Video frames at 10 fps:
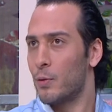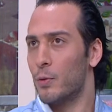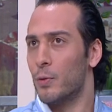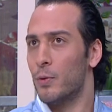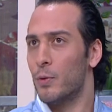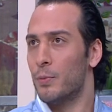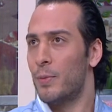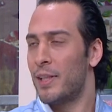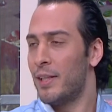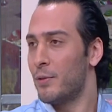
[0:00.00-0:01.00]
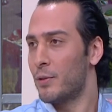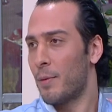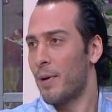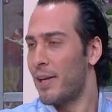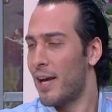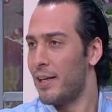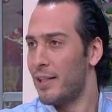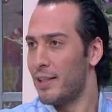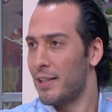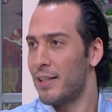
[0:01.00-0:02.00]
وبدا وطبعا
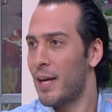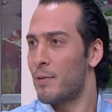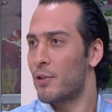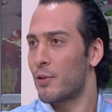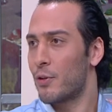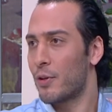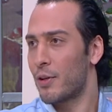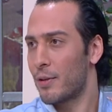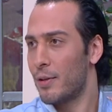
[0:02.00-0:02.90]
اهلي يعني دائما الشكر